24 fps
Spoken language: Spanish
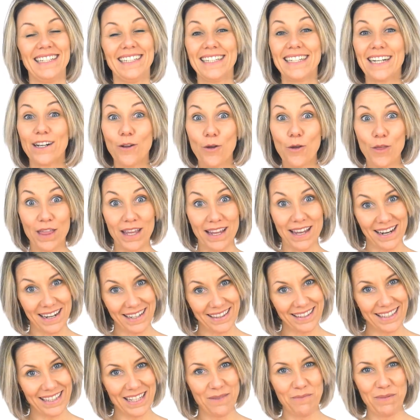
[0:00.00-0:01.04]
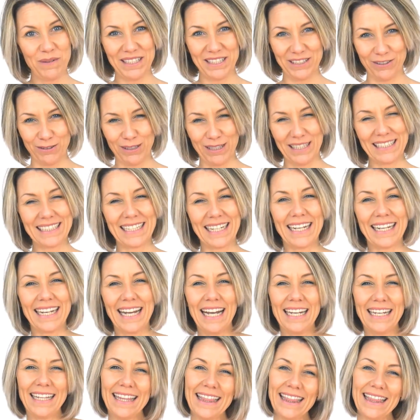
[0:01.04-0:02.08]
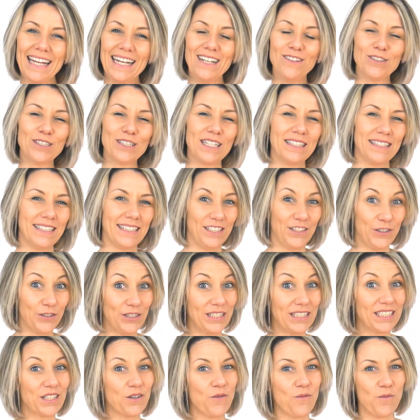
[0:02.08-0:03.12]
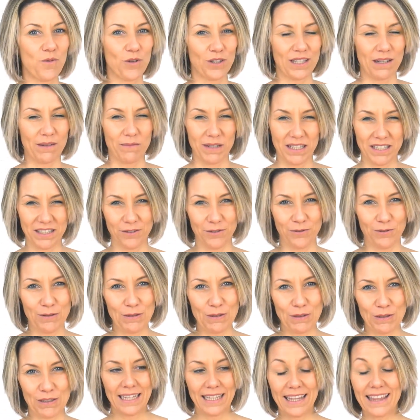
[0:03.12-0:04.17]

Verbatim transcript: es rodearte de personas que realizan los anteriores comportamientos.